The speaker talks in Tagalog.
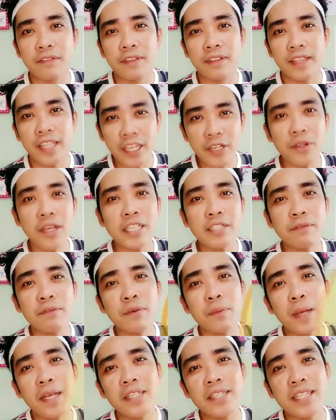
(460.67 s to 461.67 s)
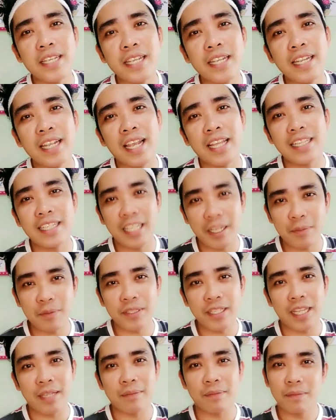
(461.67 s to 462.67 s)
Thank you guys for watching and keep
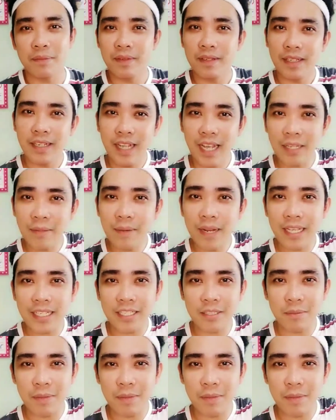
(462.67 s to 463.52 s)
seeing. God bless.